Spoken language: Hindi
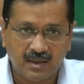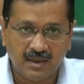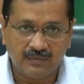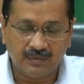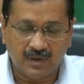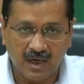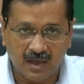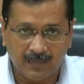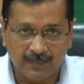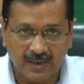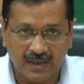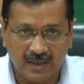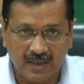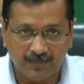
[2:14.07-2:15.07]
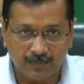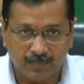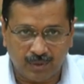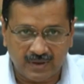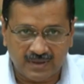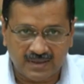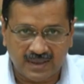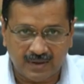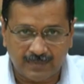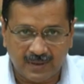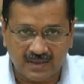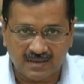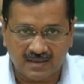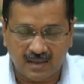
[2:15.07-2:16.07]
वहाँ पे एम्प्लॉयज़ के
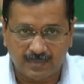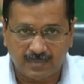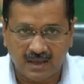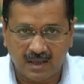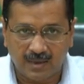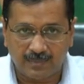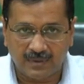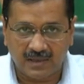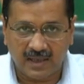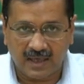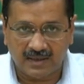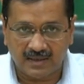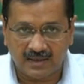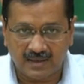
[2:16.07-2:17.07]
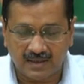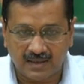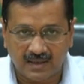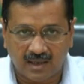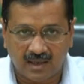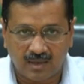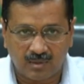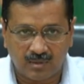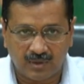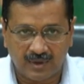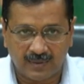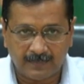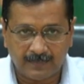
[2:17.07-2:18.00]
पास अपने अपने आइडेंटिटी कार्ड होंगे